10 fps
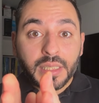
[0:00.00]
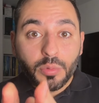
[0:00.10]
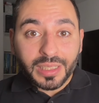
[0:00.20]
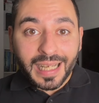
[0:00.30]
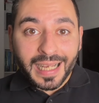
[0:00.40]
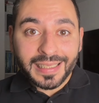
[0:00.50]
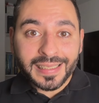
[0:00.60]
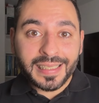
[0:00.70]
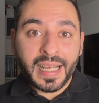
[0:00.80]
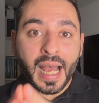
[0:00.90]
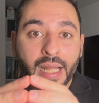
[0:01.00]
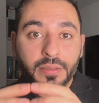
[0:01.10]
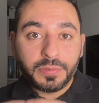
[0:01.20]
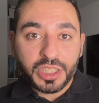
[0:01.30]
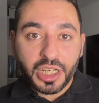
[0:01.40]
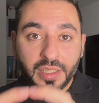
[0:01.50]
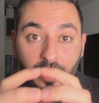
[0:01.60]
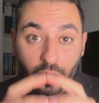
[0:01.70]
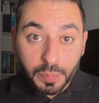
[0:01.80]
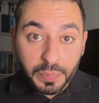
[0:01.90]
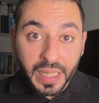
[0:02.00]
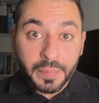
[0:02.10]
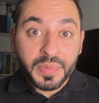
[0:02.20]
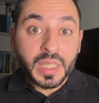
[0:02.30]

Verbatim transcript: وتحدث عن فشل القمة